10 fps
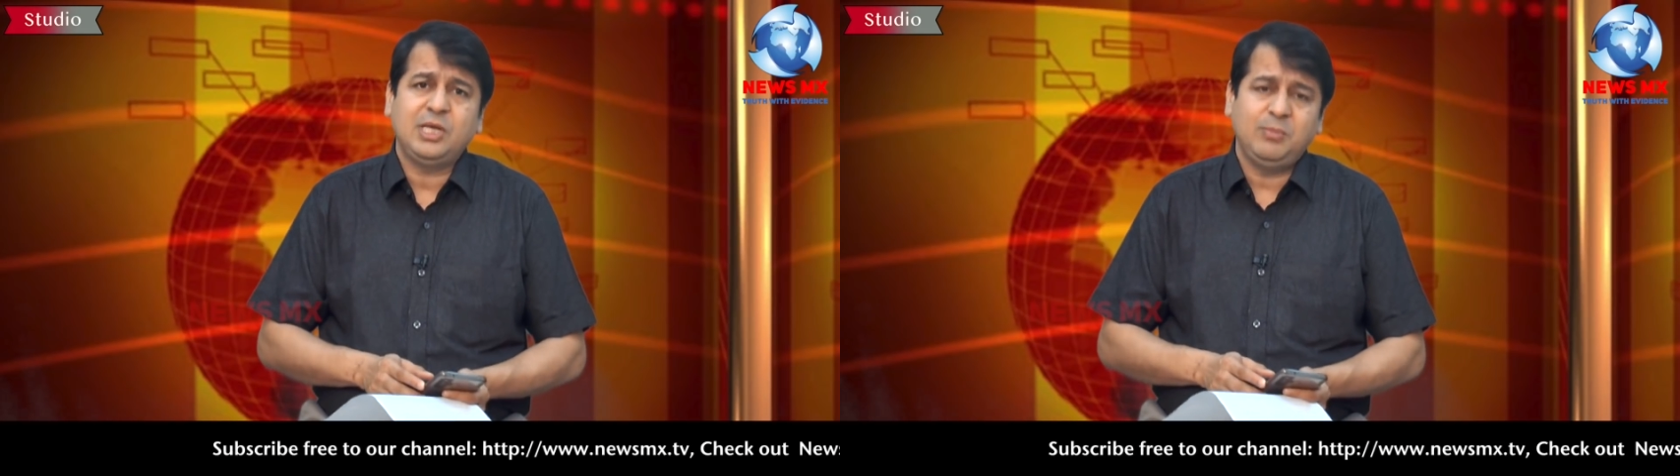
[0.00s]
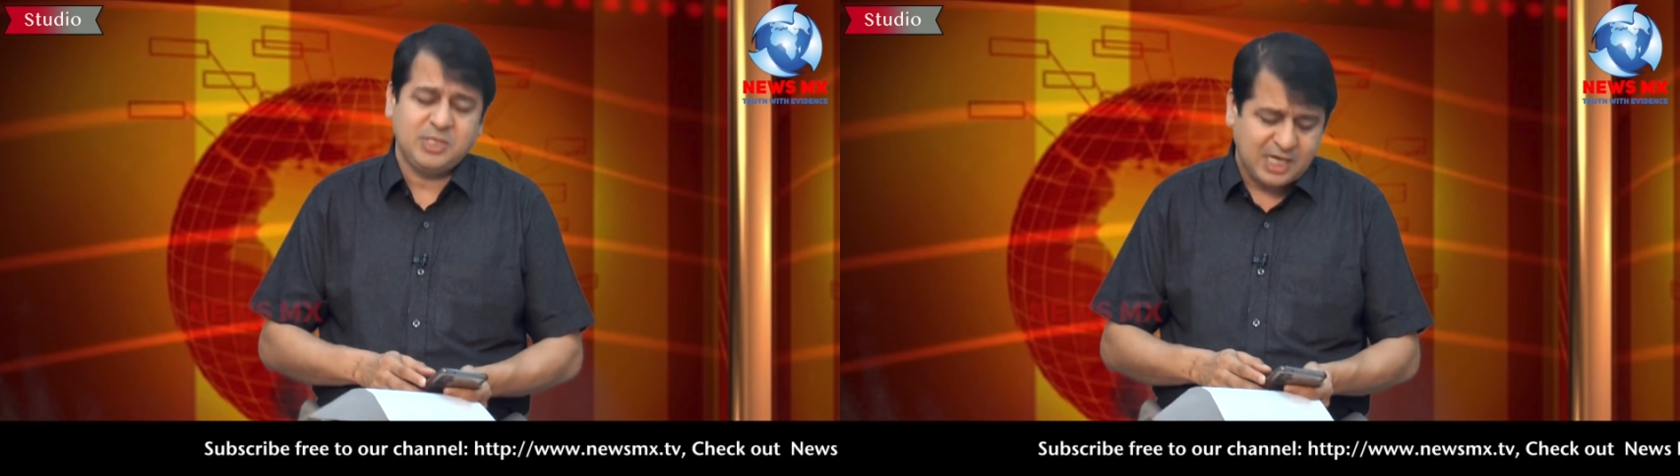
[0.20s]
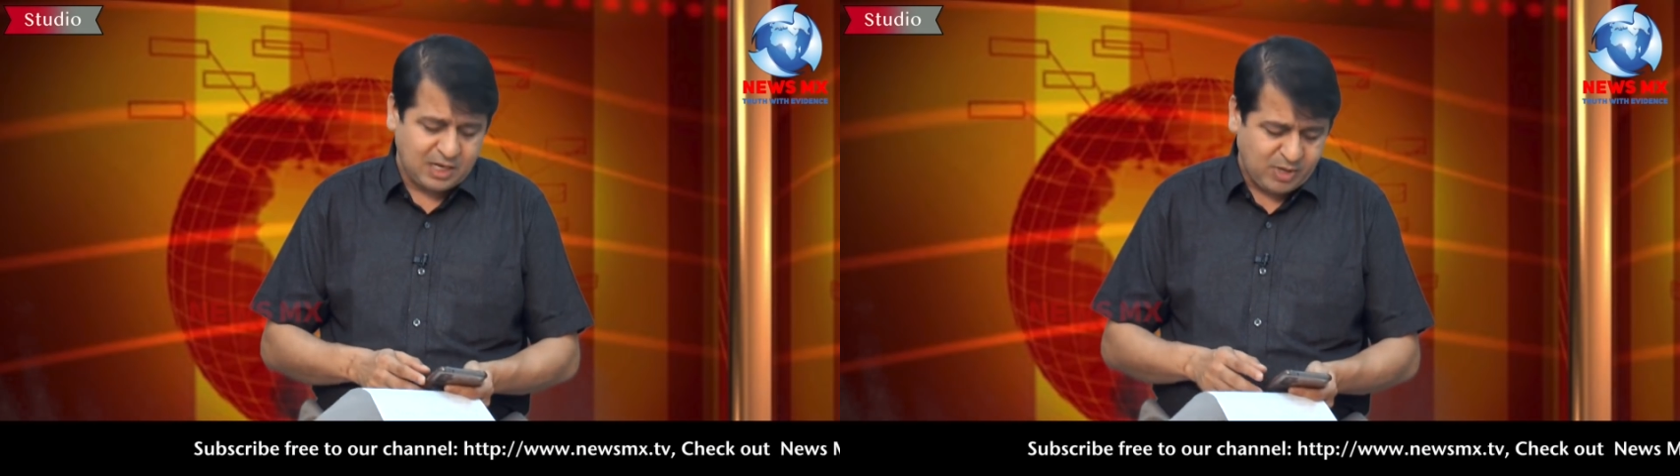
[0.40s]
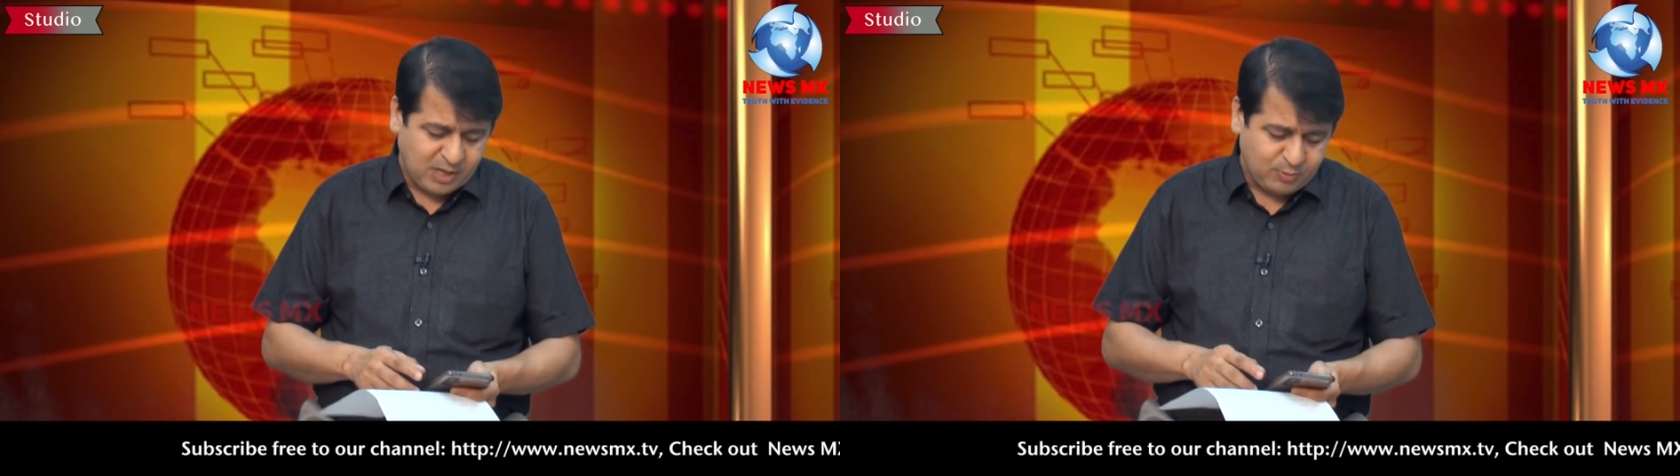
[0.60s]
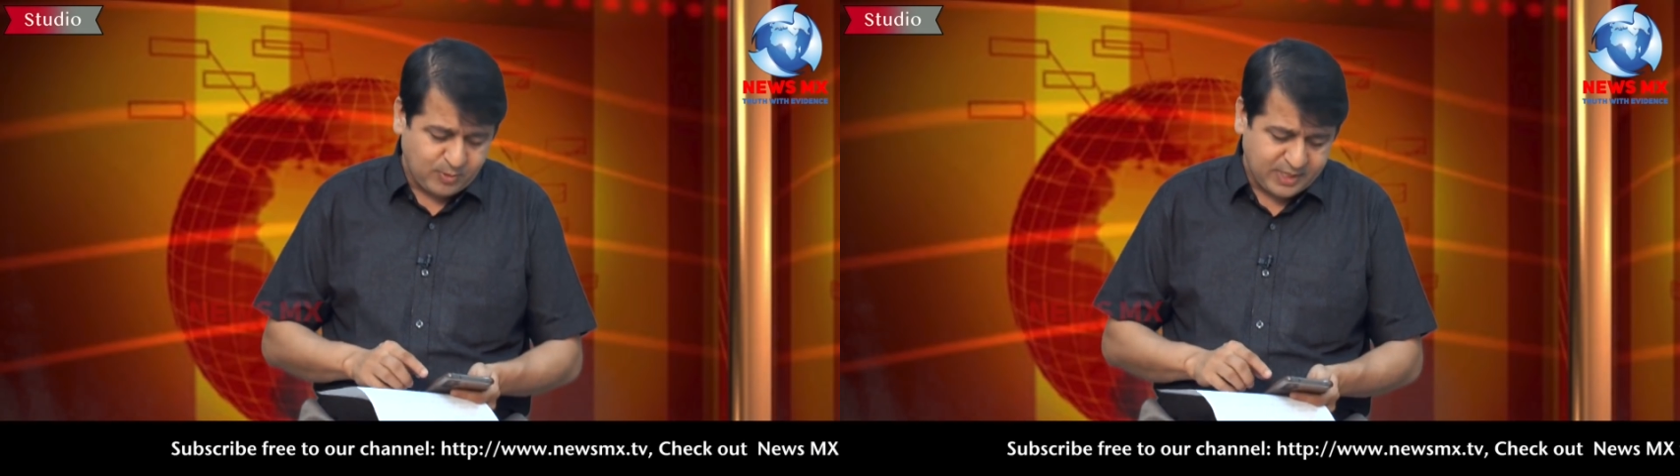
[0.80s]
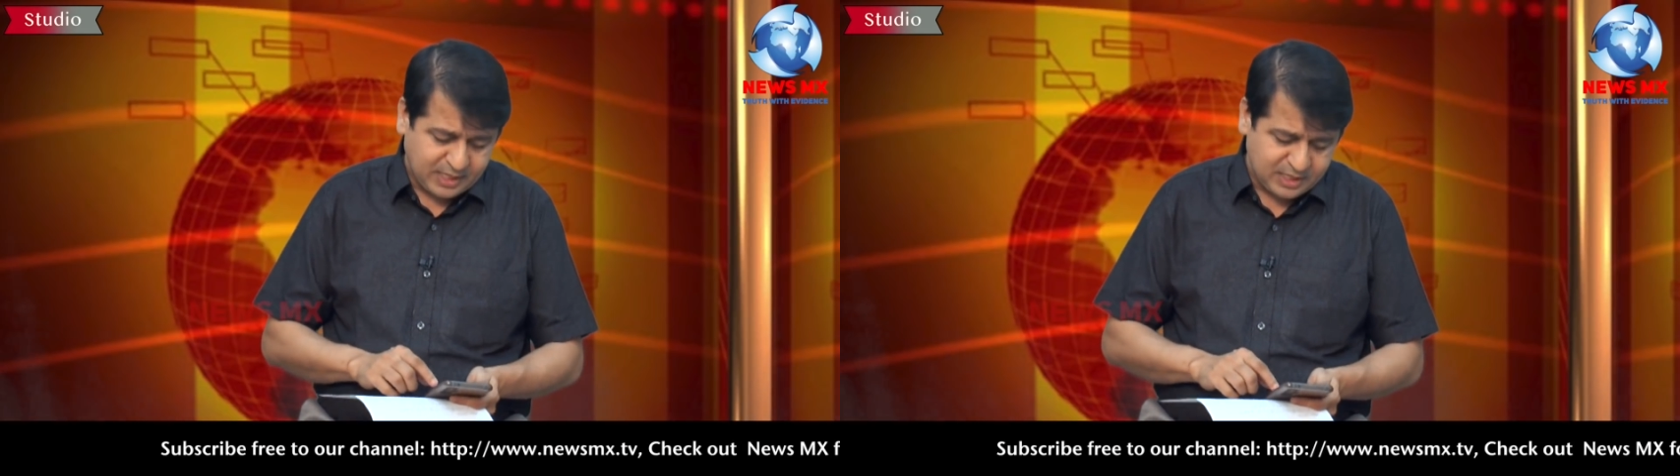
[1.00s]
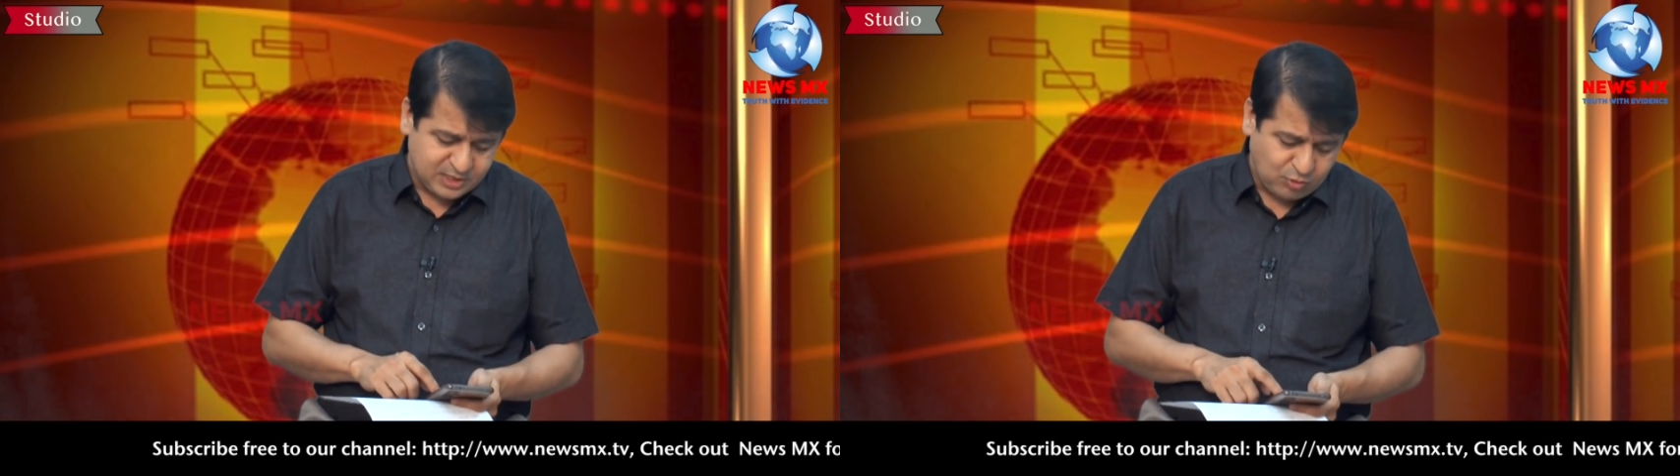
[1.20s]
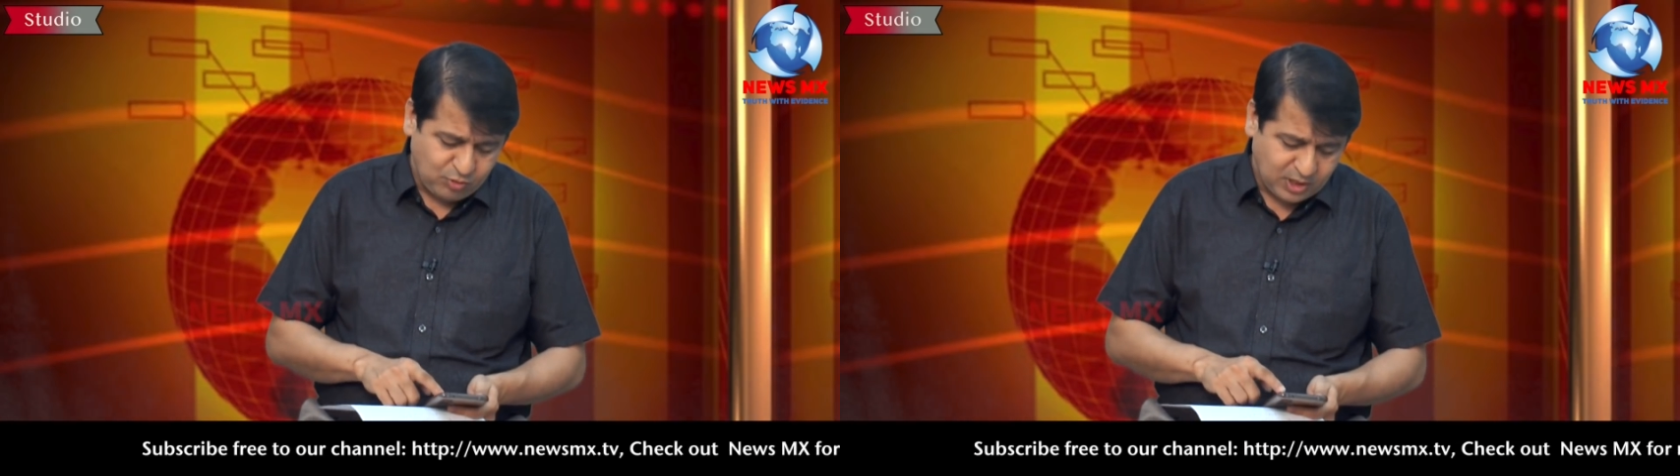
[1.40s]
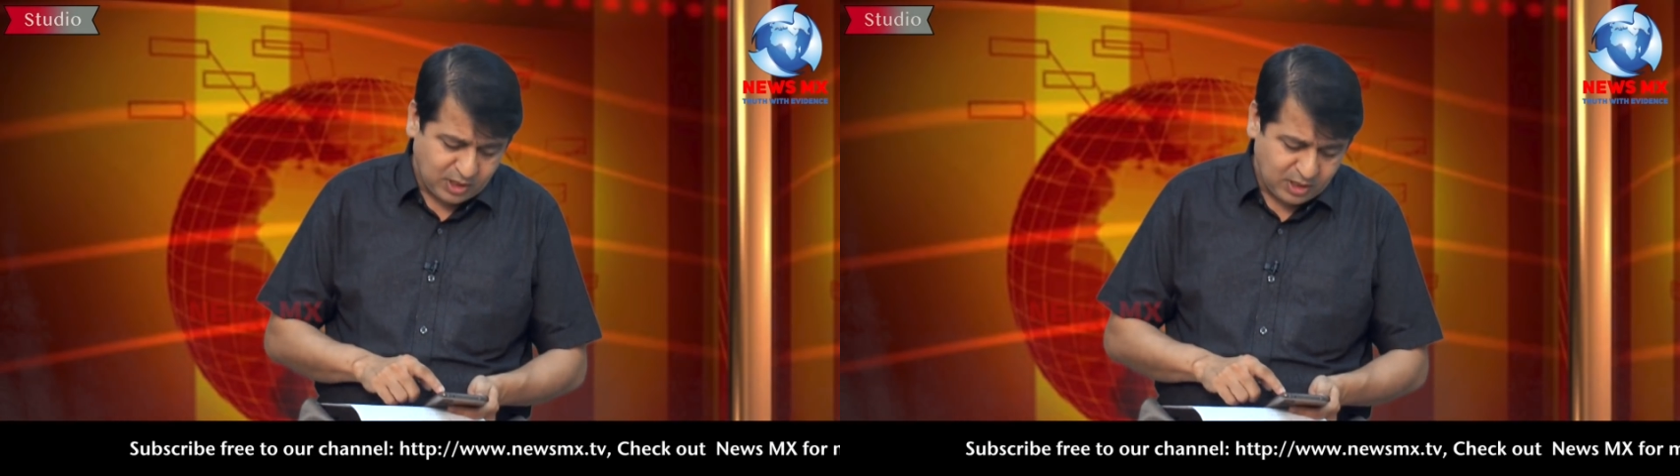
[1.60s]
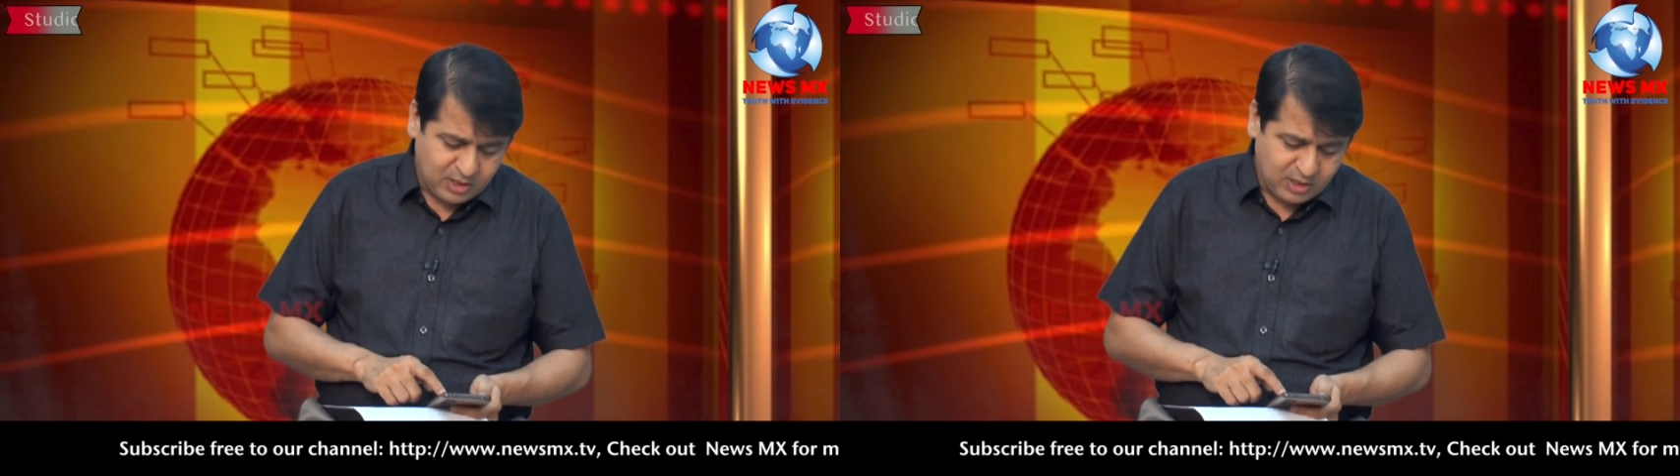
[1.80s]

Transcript: तीन मिसाल मैं आपको बताना चाहूँगा